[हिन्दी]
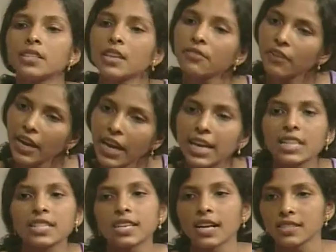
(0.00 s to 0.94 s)
सिर्फ एक
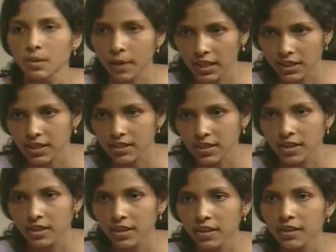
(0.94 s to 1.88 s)
इंसान से बात कर
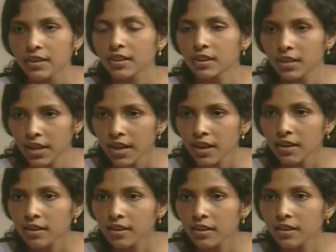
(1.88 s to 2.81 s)
सकते हैं ठीक
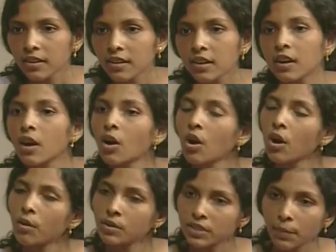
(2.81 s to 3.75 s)
हाँ, हाँ
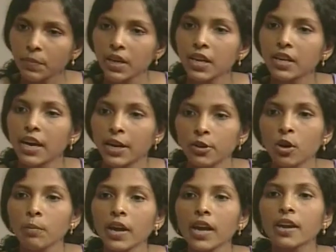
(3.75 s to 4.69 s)
दीदी जबकि रेडियो
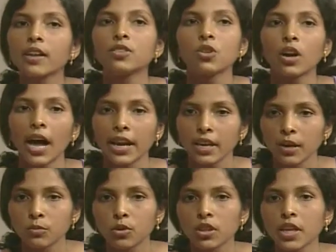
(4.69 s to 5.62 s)
में जो
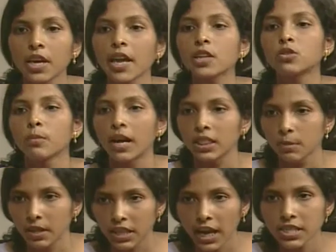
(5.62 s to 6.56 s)
कार्यक्रम होते हैं जो बातें
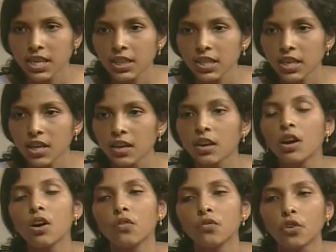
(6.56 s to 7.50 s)
बताई जाती हैं
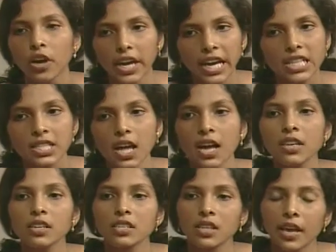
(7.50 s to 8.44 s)
वो एक स्थान
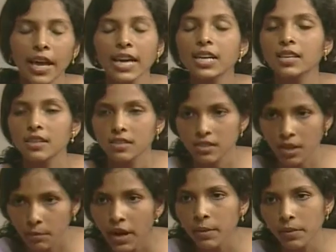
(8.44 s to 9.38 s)
एक
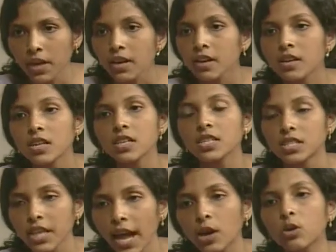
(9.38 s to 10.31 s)
समय में
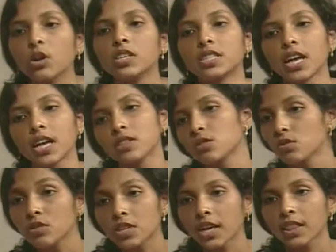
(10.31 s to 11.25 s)
सैकड़ों इंसान
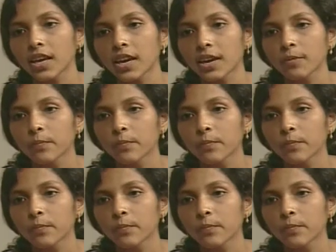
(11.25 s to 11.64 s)
सुन सकते हैं